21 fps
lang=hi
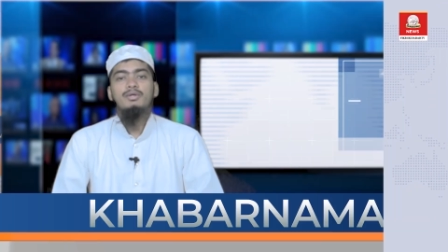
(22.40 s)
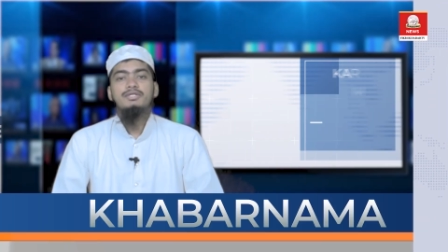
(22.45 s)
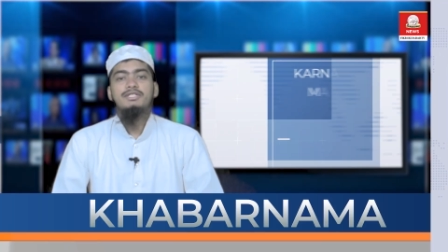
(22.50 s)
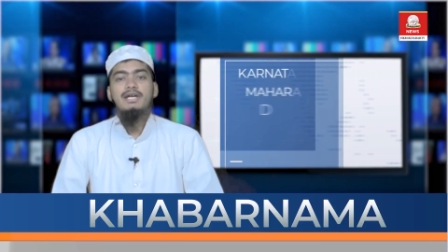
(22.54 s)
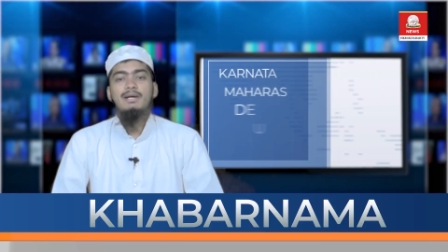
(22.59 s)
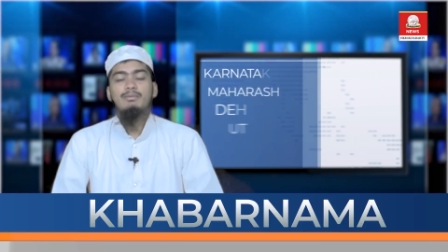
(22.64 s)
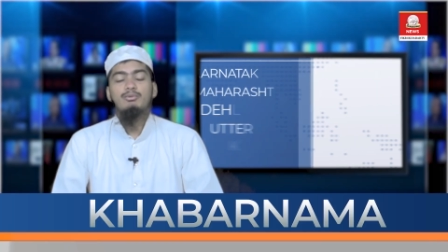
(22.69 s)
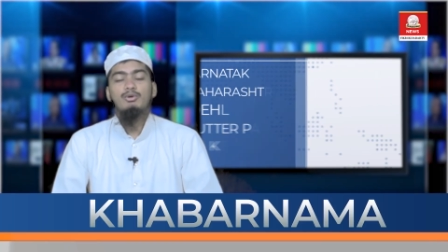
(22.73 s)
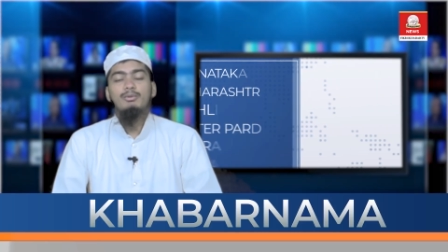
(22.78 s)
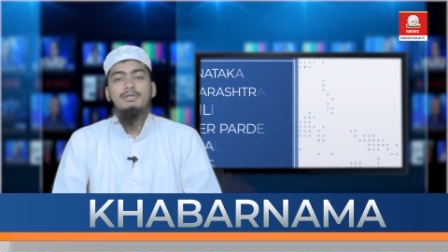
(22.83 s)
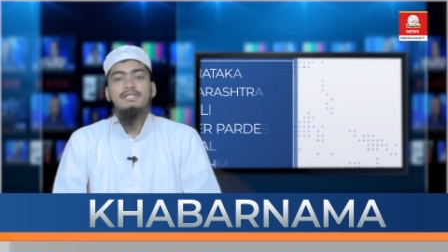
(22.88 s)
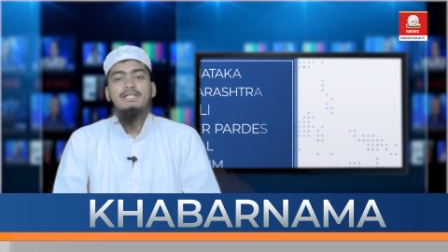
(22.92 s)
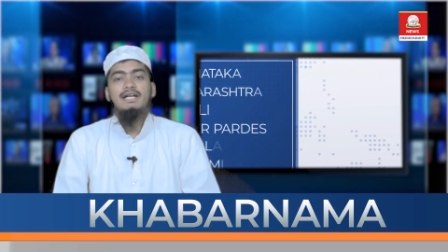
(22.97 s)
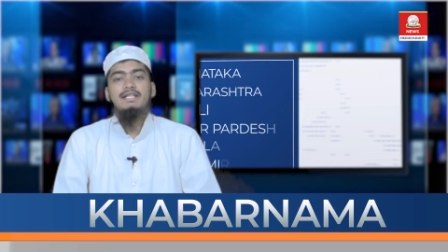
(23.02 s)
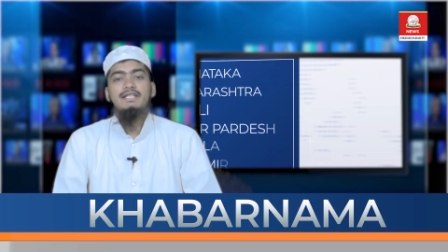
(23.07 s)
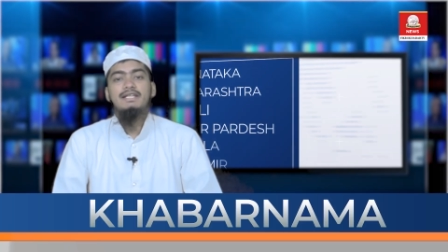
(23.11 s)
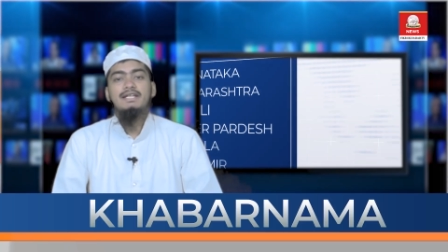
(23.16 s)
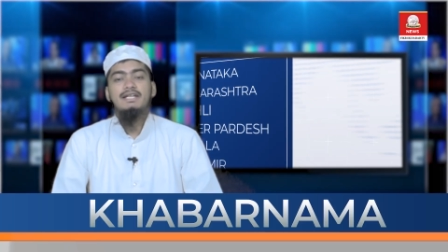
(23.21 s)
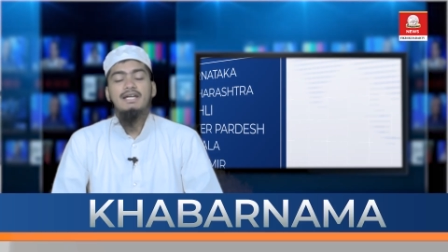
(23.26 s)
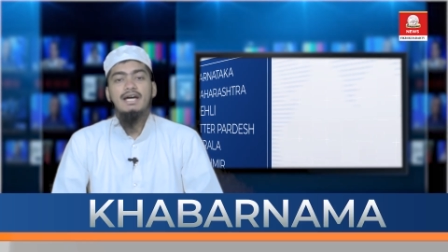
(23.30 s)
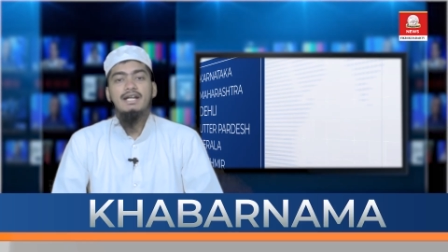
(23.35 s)
वैसे आपको बता
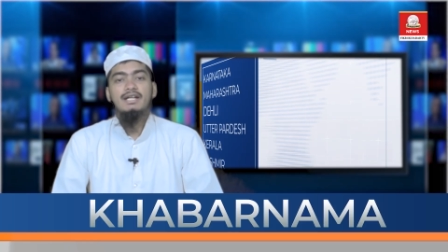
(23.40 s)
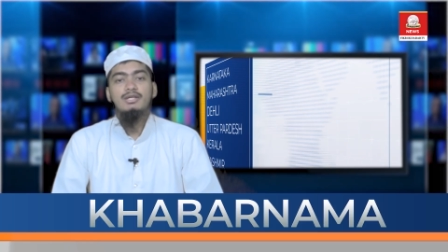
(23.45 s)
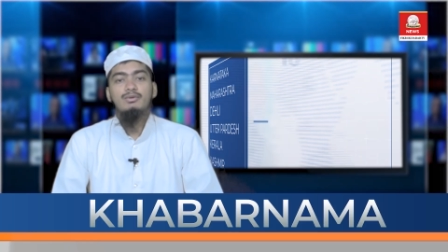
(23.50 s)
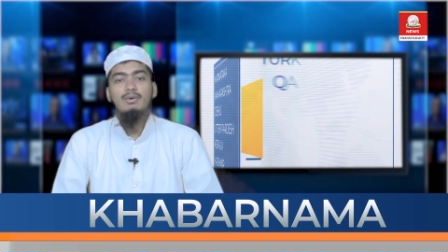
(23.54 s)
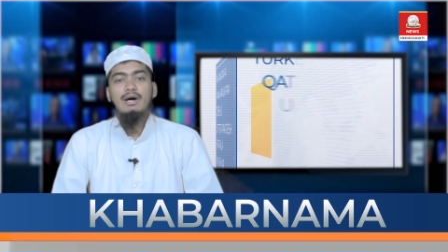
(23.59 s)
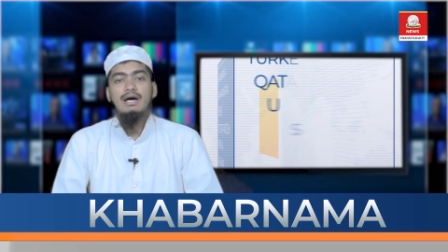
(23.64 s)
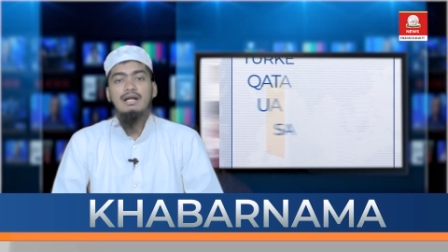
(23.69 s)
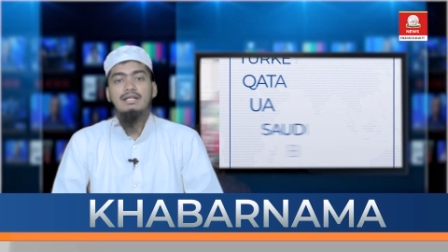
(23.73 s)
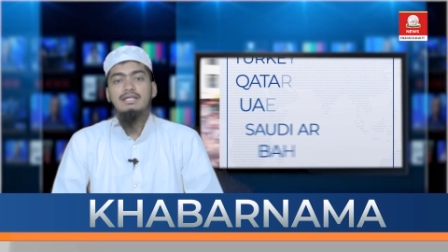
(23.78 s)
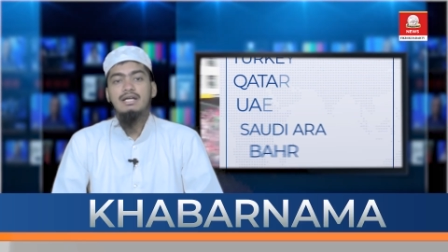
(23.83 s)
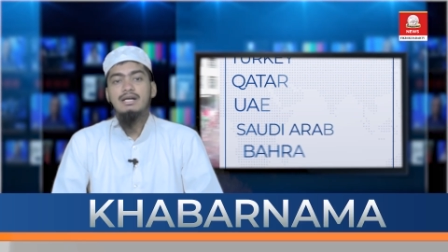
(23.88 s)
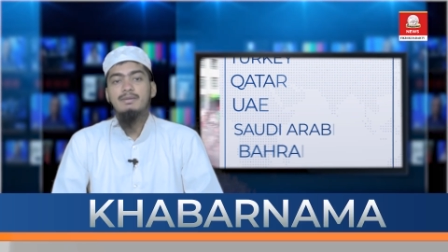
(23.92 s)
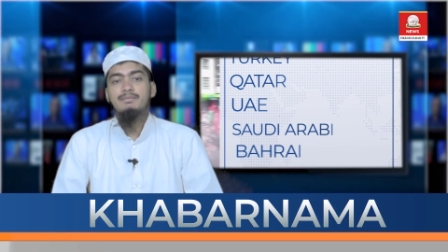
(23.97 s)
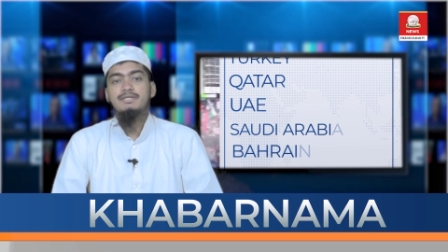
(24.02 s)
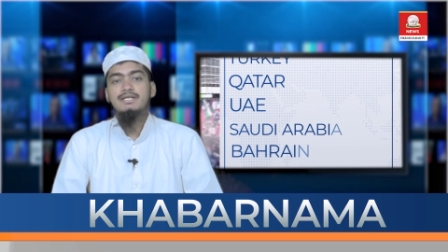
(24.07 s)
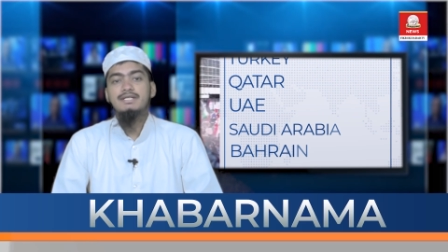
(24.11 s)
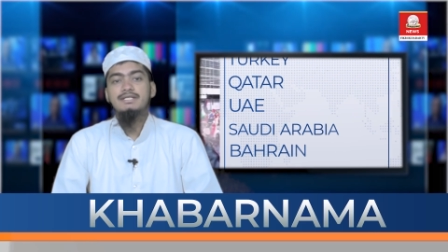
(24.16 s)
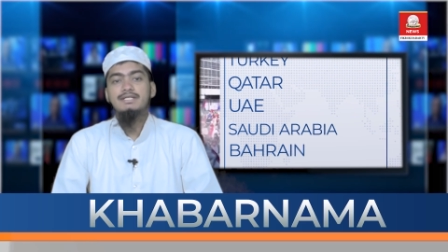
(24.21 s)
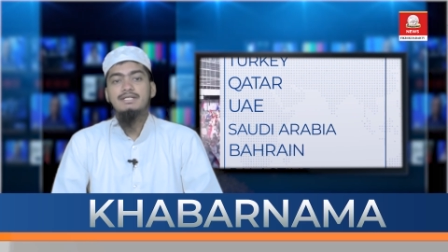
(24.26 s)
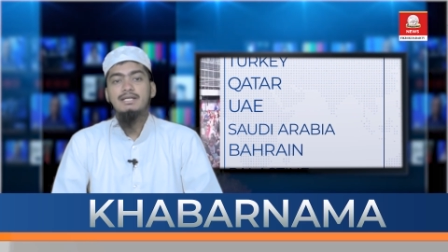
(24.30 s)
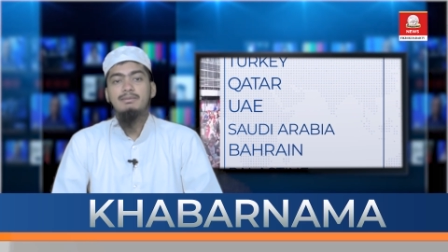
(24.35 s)
दें कि हरिद्वार धर्म
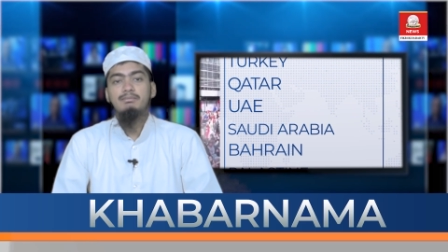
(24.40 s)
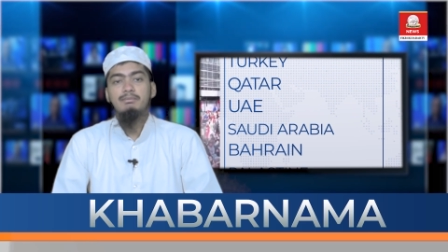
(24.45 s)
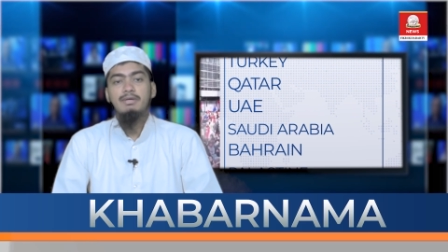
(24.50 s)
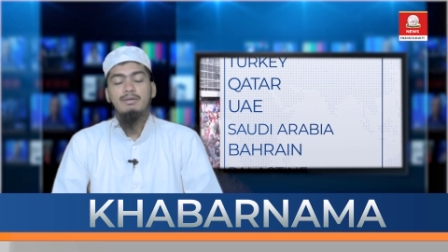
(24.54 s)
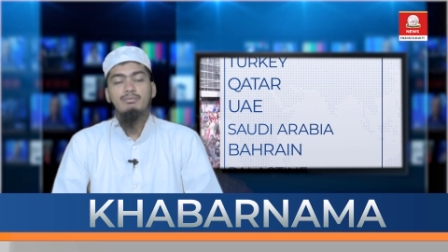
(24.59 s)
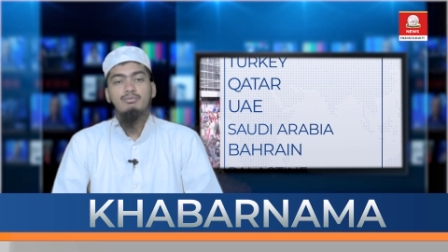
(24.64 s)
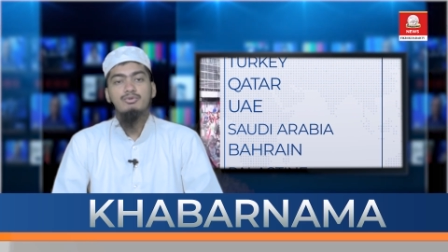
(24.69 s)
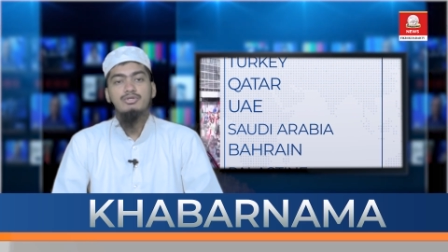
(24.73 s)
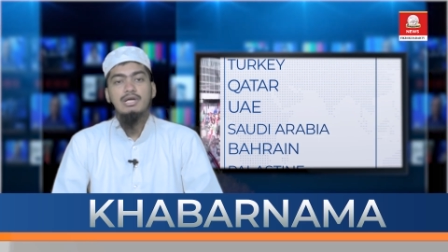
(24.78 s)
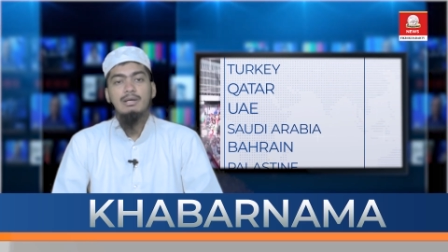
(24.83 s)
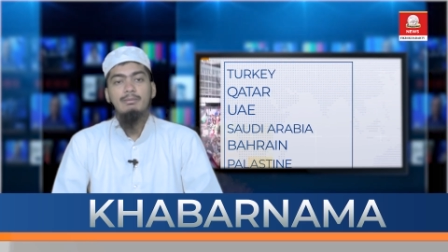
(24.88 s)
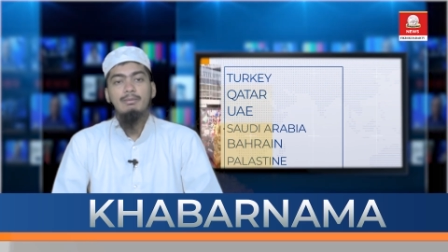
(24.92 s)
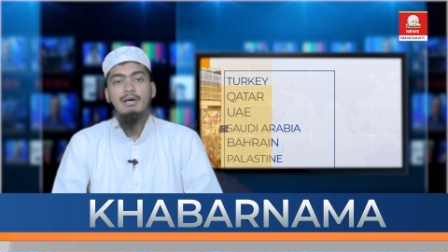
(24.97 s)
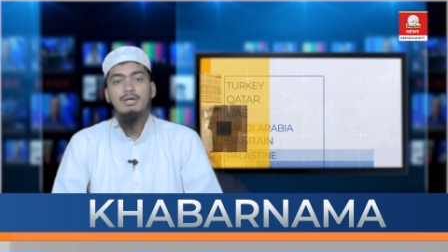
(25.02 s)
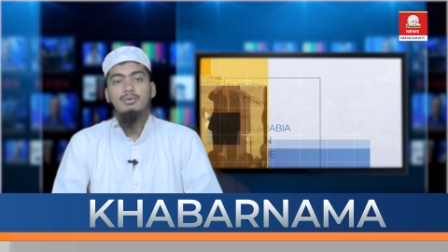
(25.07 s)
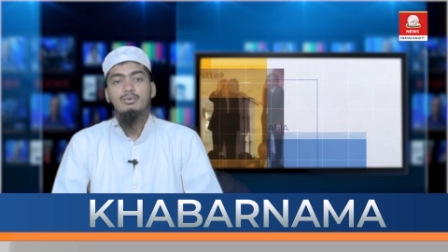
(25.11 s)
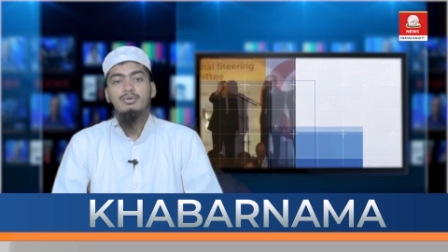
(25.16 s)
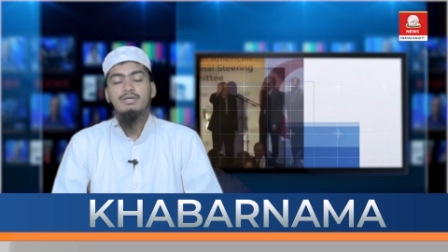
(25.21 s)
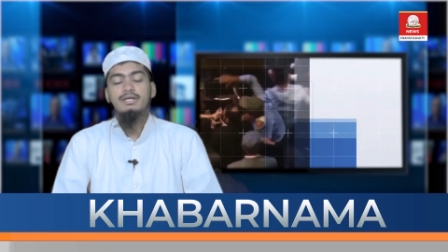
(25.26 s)
संसद में मुसलमानों